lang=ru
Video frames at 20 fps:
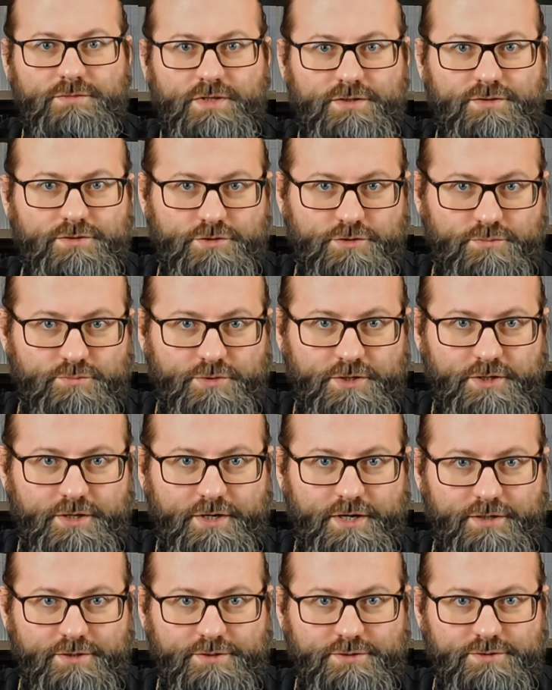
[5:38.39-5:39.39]
Это же
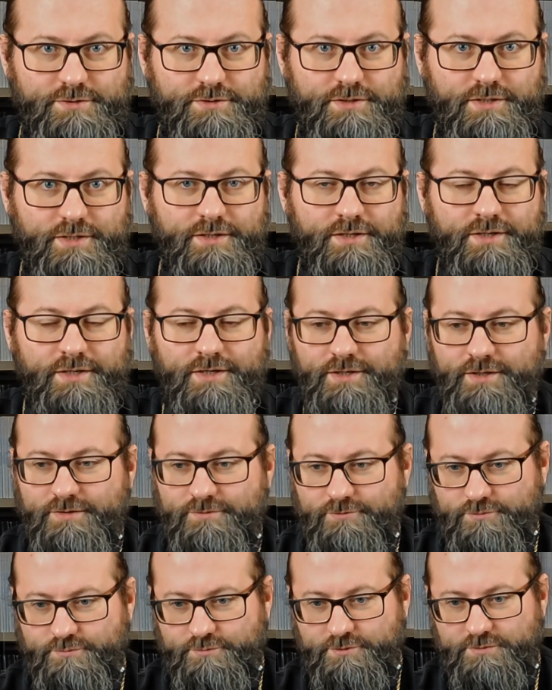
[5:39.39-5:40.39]
прекрасно, да?
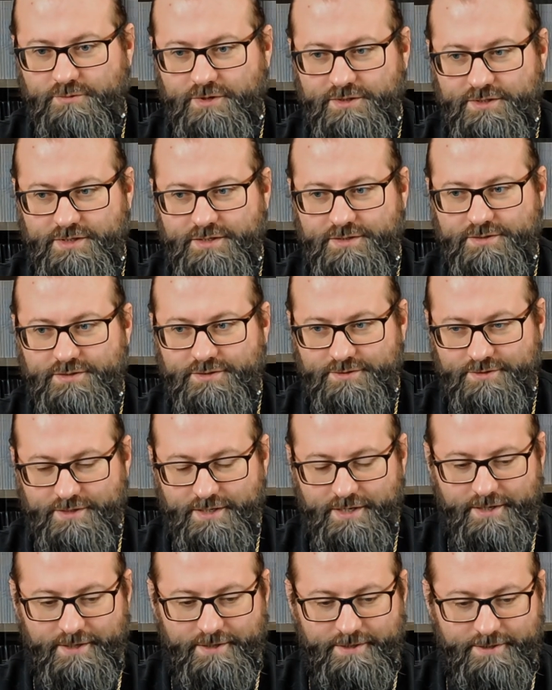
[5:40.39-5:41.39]
Вот посмотрите
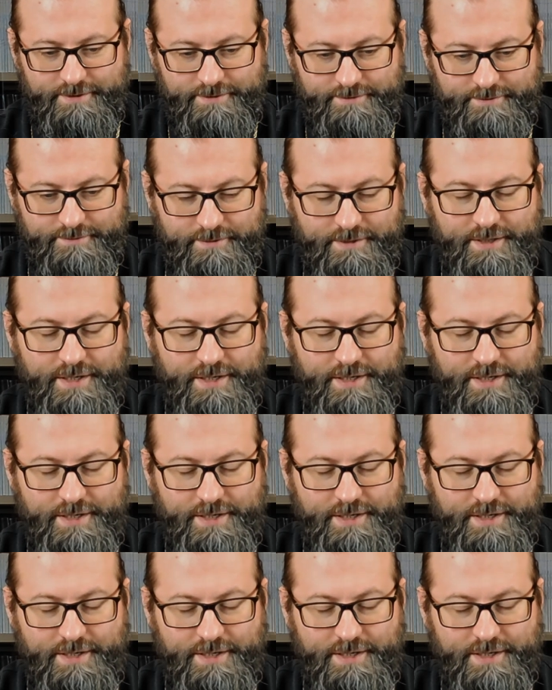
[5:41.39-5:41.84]
на э,